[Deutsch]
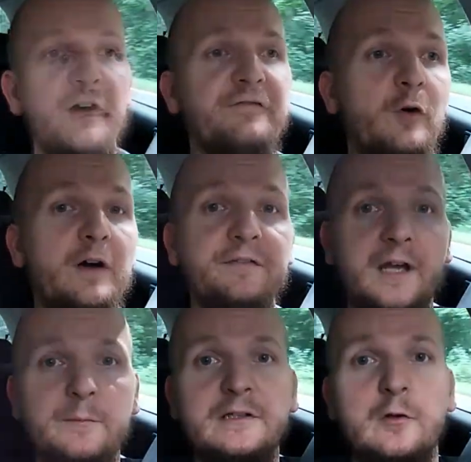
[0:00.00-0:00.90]
Bevor
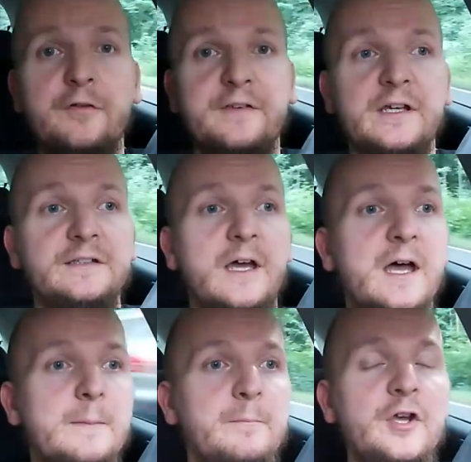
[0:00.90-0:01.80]
es damit losgeht,
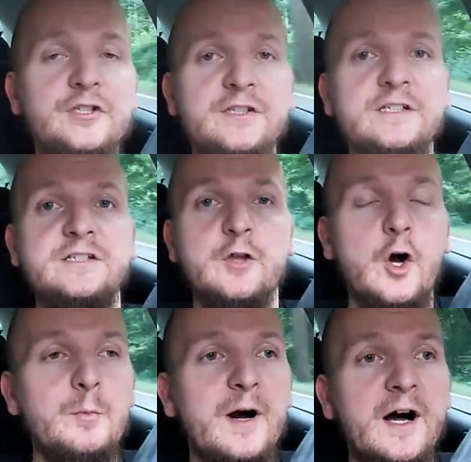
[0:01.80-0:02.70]
möchte ich
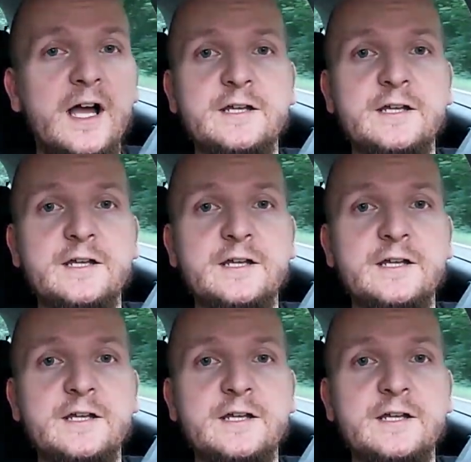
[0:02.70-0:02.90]
nochmal